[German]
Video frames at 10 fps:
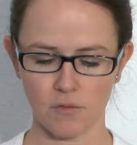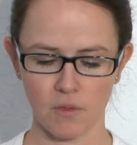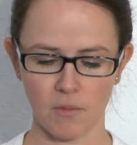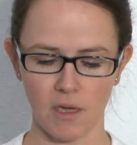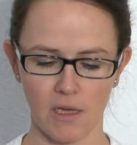auf
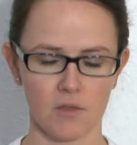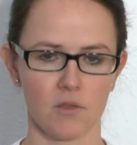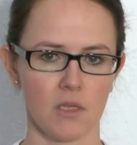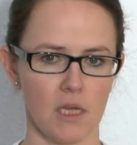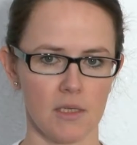dem Gerät
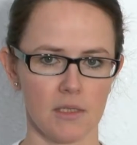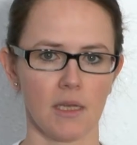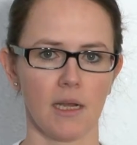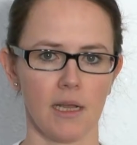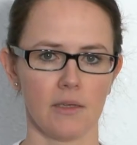zu sehen ist
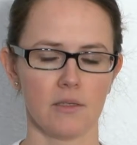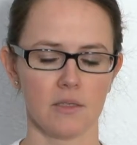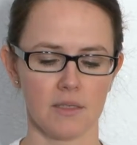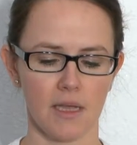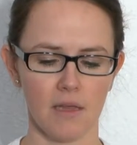ein kleines
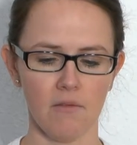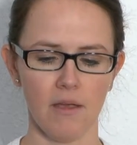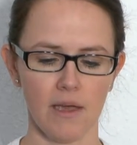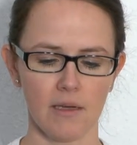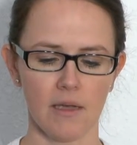
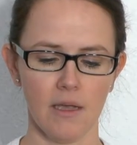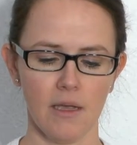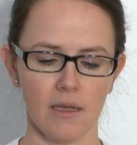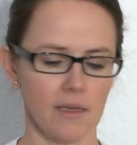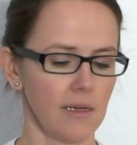Zählwerk.
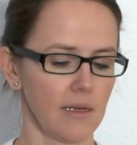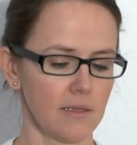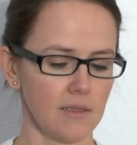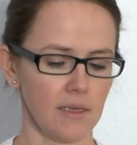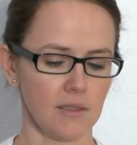
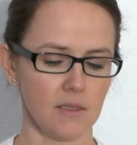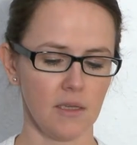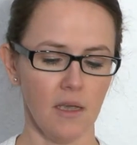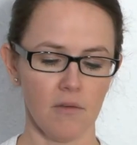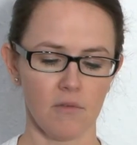Hieran sehen
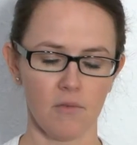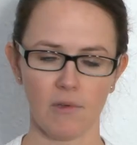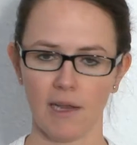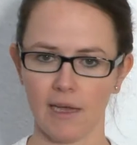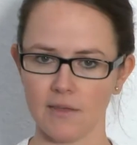Sie, wie
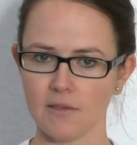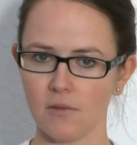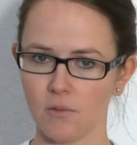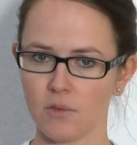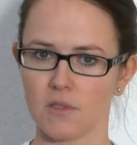viele
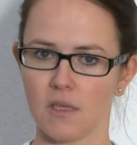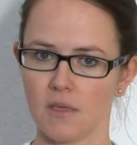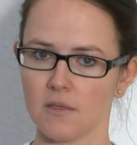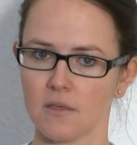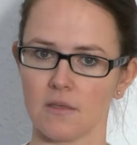Einzeldosen Sie
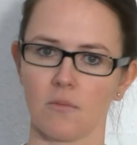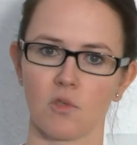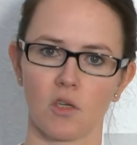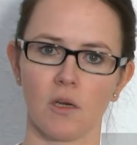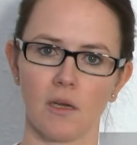
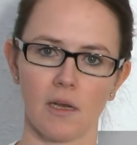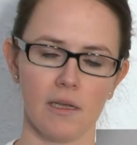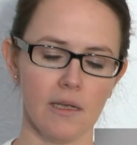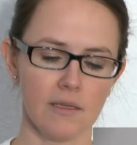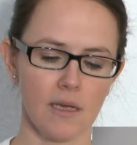insgesamt schon
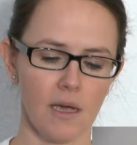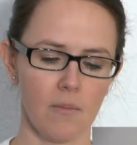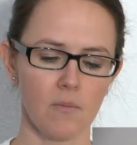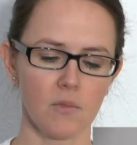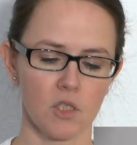inhaliert
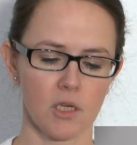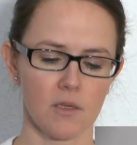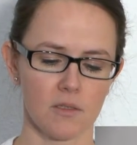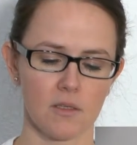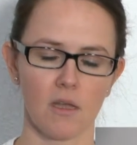haben. Steht
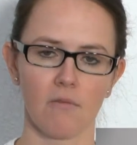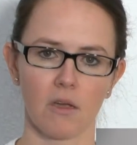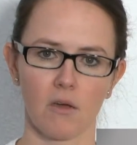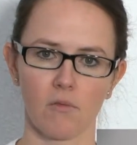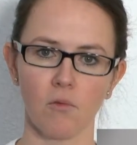das
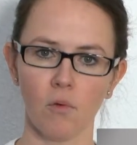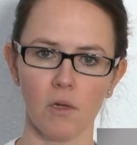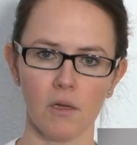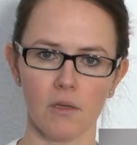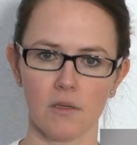Zählwerk auf
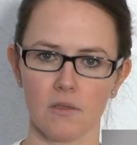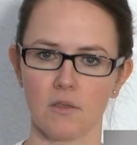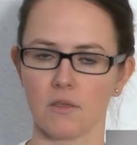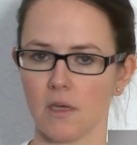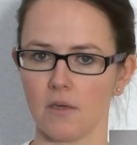Null, ist
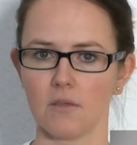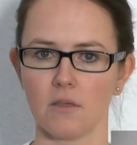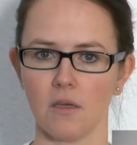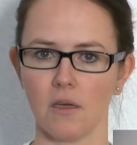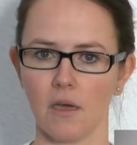es Zeit, dass
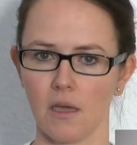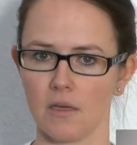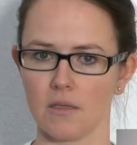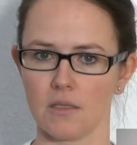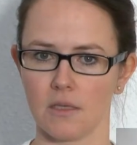Sie Ihr
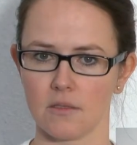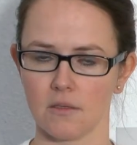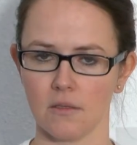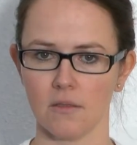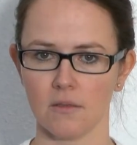Gerät ersetzen.